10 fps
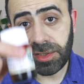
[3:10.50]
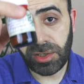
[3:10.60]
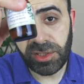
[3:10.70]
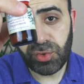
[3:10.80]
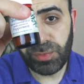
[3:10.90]

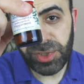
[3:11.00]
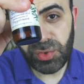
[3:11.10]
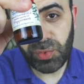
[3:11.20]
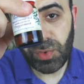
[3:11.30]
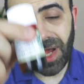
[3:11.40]
هتخلطوا
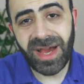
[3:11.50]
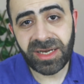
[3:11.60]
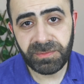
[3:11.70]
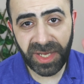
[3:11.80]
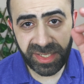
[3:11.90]
منه
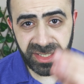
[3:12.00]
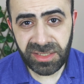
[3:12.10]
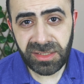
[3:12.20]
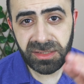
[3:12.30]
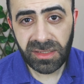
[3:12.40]

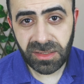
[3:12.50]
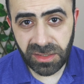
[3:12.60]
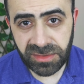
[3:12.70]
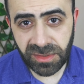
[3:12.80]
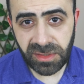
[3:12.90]
40
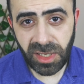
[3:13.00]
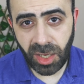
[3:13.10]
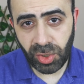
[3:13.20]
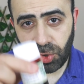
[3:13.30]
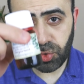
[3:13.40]
قطره
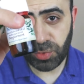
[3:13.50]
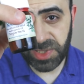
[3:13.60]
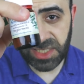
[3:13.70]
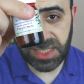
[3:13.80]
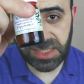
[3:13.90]
او هتحطوا
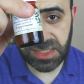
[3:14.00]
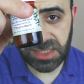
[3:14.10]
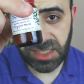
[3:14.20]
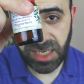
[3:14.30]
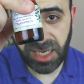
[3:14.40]
من الازازه
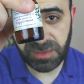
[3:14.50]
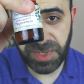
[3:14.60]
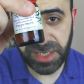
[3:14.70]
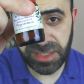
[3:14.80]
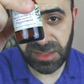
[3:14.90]
دي
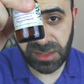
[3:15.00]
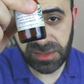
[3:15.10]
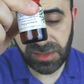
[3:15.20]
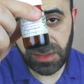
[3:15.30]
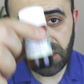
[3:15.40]
40
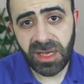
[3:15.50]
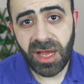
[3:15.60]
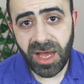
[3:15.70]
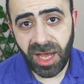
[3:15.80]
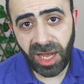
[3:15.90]
قطره
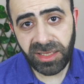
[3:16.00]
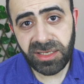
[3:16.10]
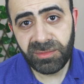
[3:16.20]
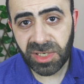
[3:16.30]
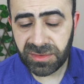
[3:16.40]

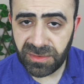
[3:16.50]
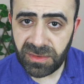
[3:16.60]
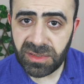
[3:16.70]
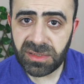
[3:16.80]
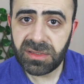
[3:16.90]
على
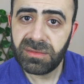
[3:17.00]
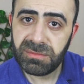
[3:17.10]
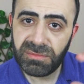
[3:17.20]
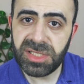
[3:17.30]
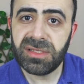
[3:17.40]
مقدار
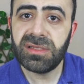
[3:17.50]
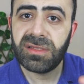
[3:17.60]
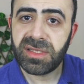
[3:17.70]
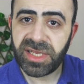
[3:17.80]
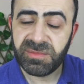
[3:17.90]

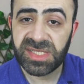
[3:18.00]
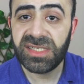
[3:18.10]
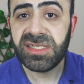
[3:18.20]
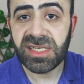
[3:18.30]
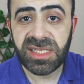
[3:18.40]
من
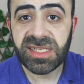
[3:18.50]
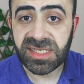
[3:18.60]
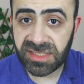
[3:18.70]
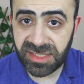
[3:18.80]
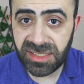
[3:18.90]
50 الى
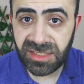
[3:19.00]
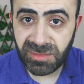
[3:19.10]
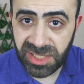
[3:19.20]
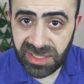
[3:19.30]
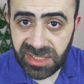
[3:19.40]

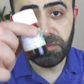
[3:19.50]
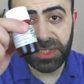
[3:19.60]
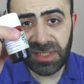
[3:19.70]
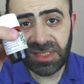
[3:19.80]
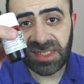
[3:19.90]
60 ملي
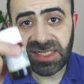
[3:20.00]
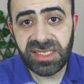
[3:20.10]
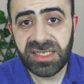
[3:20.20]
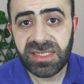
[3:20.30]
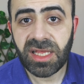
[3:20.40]
من
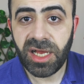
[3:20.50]
زيت